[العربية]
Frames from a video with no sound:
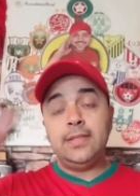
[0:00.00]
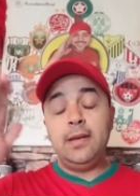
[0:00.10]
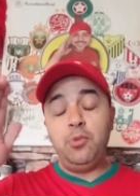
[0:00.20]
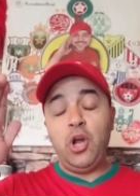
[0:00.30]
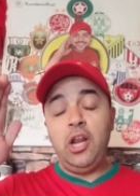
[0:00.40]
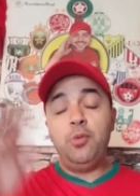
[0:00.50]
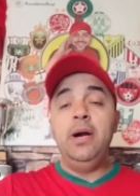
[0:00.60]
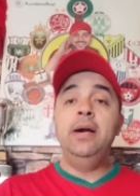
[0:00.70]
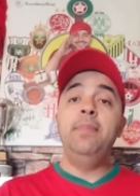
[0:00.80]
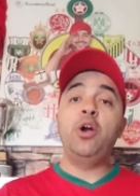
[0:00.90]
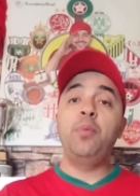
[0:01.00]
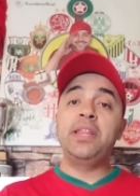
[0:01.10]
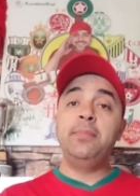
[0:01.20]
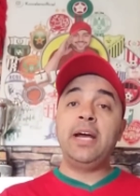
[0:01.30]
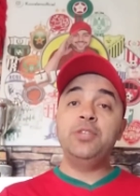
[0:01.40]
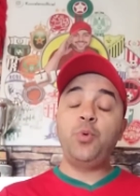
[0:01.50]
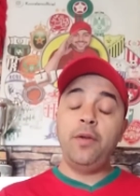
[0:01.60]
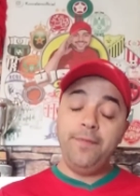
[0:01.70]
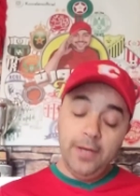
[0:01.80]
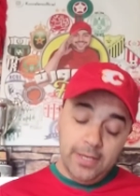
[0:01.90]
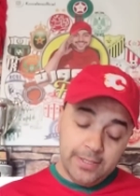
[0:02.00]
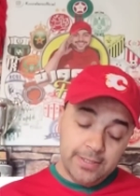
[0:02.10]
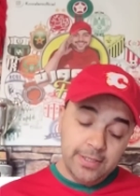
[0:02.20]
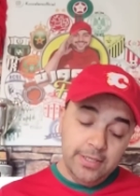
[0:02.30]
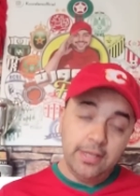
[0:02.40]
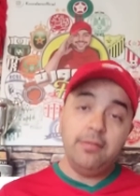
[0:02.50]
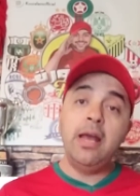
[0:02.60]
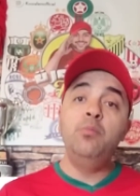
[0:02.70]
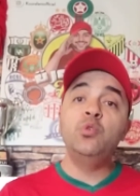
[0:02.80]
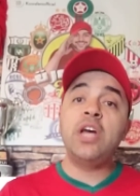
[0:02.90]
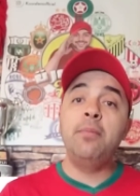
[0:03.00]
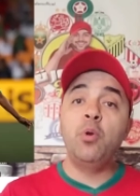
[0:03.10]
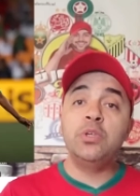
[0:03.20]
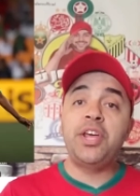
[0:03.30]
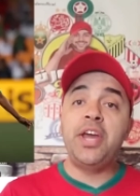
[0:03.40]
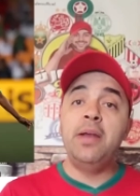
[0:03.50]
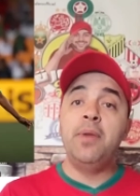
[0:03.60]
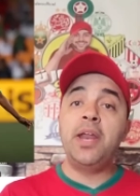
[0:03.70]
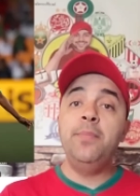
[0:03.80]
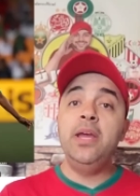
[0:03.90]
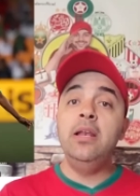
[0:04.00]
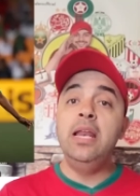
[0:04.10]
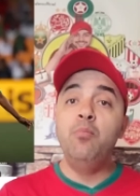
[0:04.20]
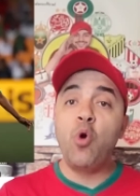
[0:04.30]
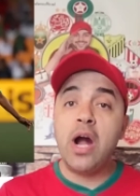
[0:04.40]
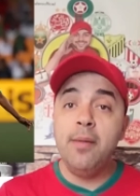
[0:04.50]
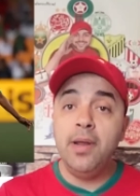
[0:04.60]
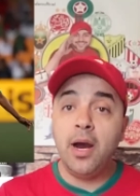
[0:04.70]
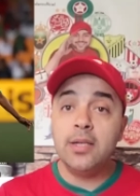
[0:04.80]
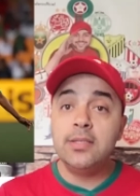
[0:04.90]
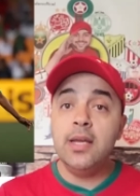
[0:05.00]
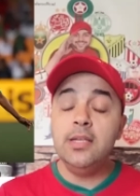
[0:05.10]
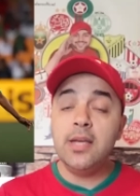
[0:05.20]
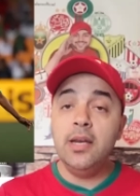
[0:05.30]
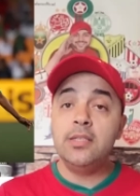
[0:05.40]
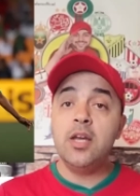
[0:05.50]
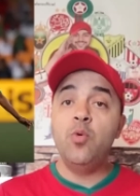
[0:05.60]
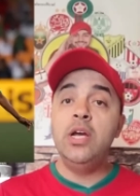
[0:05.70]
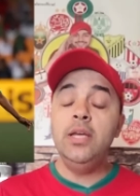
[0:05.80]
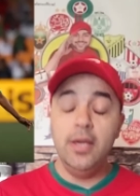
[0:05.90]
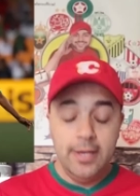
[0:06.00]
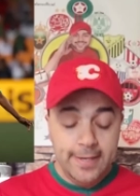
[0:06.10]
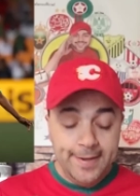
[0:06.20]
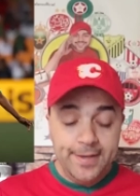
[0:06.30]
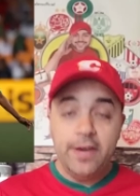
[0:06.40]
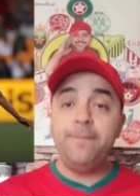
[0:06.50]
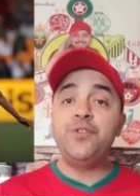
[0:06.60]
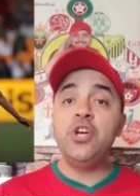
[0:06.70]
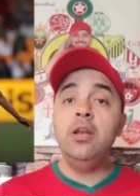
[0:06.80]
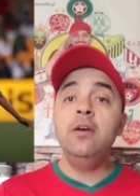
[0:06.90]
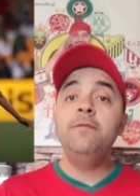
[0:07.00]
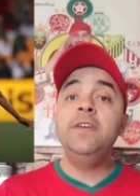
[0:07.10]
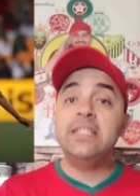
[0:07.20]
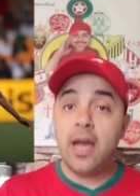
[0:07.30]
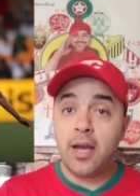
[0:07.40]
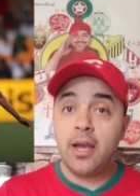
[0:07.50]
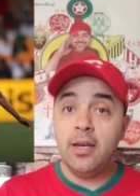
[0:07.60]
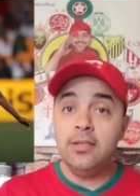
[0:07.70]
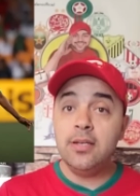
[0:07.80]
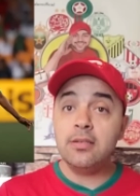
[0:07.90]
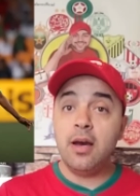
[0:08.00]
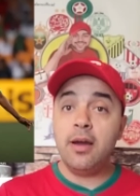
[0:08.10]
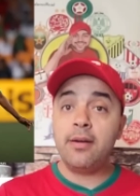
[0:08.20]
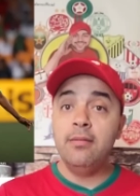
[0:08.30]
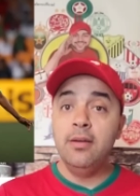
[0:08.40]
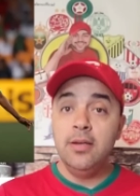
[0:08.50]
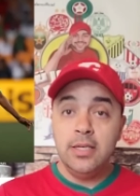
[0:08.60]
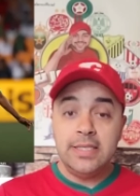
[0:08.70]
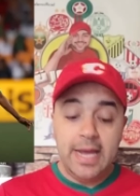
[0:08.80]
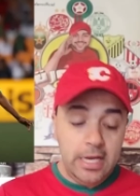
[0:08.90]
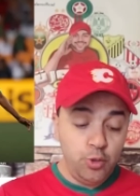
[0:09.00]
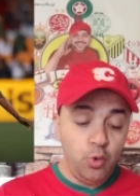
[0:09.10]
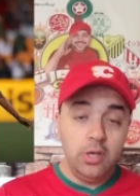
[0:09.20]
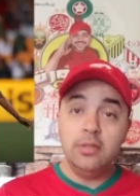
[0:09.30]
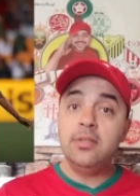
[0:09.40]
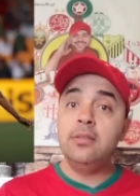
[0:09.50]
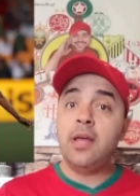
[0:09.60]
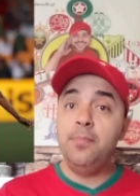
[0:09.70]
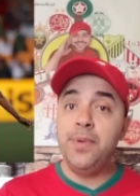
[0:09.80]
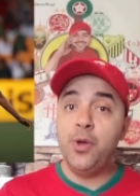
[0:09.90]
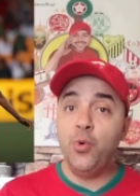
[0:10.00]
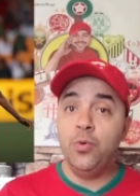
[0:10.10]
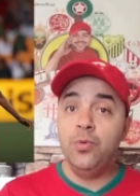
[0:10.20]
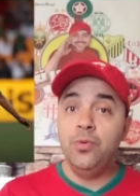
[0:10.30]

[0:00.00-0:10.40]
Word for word: السلام عليكم معكم رضا من قناه فانس اذا المنتخب الوطني المغربي للمقابله الثالثه على التوالي يفشل في تحقيق الانتصار تعادل ضد البيرو